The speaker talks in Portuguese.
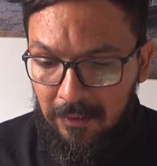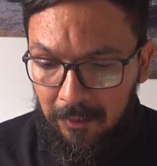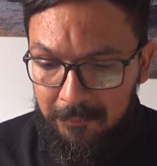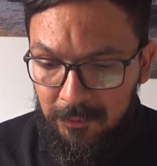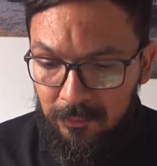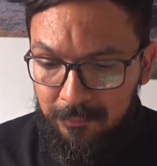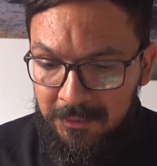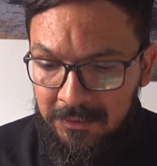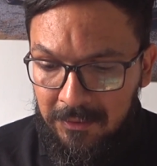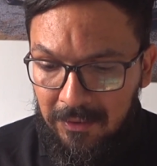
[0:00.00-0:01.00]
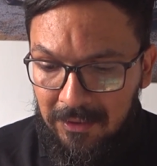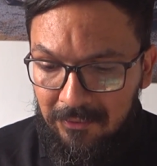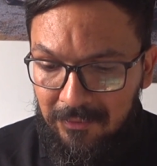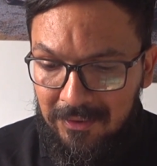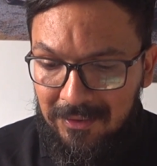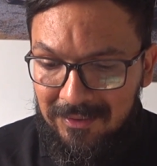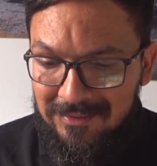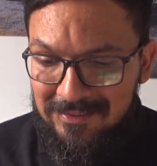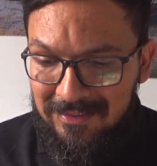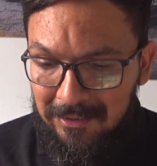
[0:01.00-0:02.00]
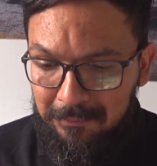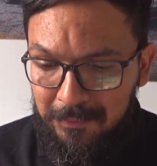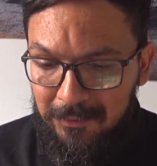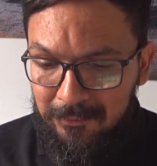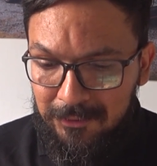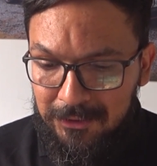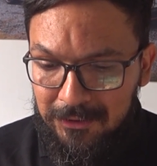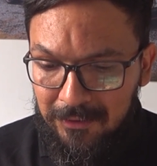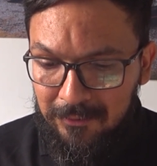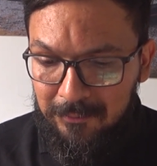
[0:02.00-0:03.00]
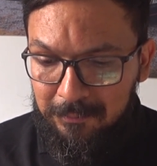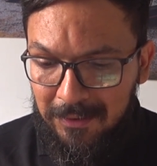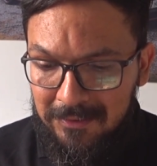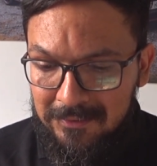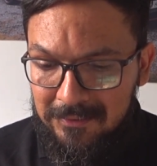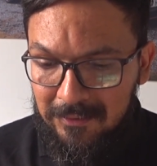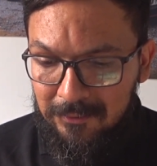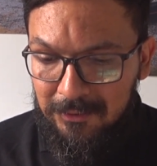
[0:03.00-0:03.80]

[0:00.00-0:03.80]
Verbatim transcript: Amigo, minha HRV tem sempre um cheiro parecendo